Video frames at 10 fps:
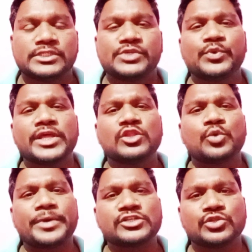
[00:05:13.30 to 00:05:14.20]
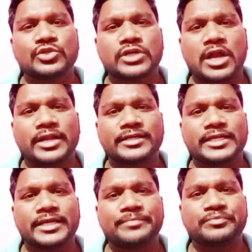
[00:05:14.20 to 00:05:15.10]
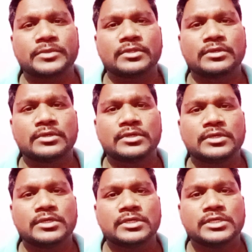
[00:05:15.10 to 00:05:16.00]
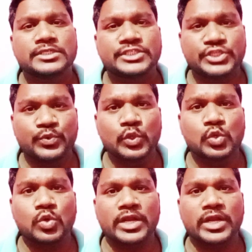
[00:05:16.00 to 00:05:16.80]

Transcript: శివుడు ఎందుకు పరిశుద్ధుడు కాడంటే శివుడు